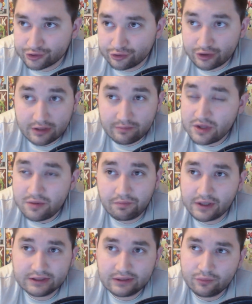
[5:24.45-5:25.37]
Нам ни
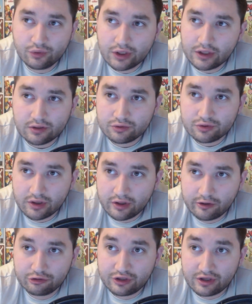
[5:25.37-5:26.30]
по одному каналу не
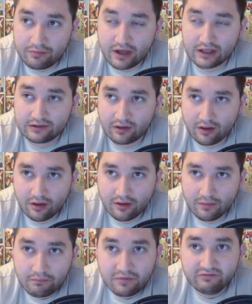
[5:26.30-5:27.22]
говорят, ребят,
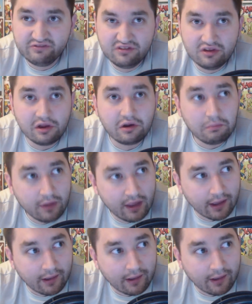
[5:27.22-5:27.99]
мы в дерьме.